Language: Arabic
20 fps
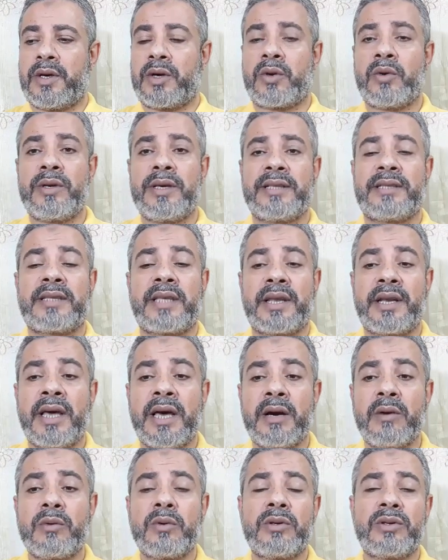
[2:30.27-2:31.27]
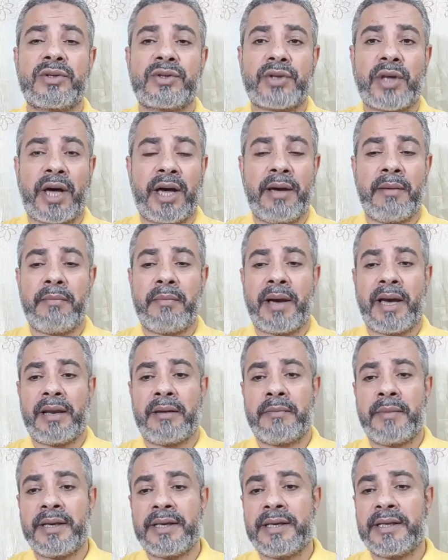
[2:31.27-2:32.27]
رؤية تناول الطعام مع
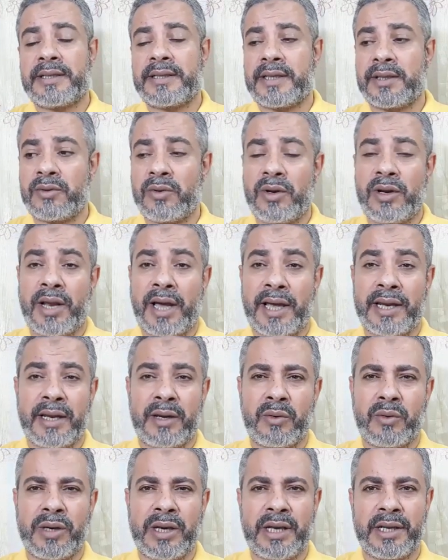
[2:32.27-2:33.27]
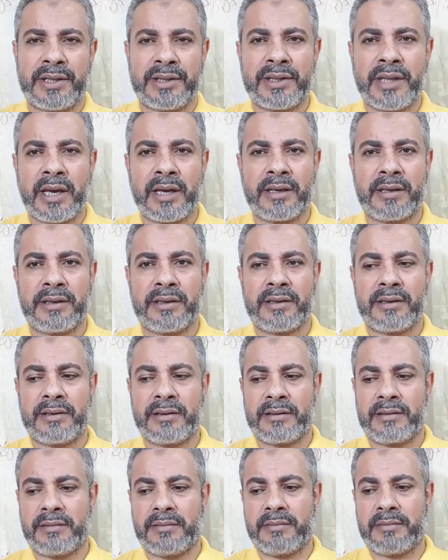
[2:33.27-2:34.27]
الميت تدل على الوحدة
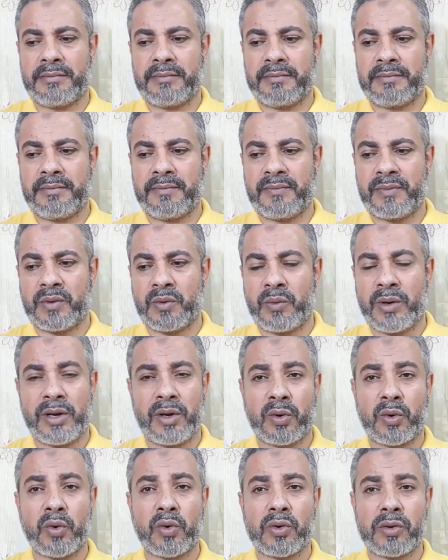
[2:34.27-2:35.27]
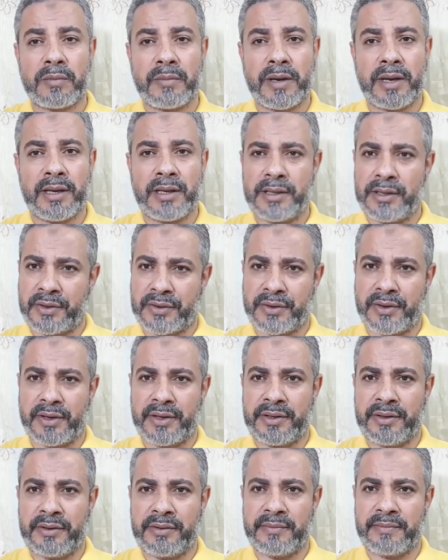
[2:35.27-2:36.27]
والغربة
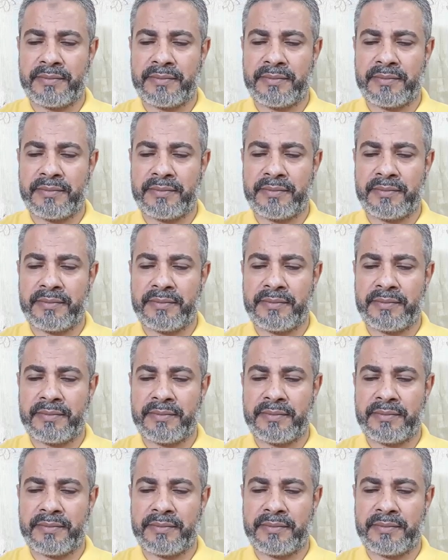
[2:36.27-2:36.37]
للرأي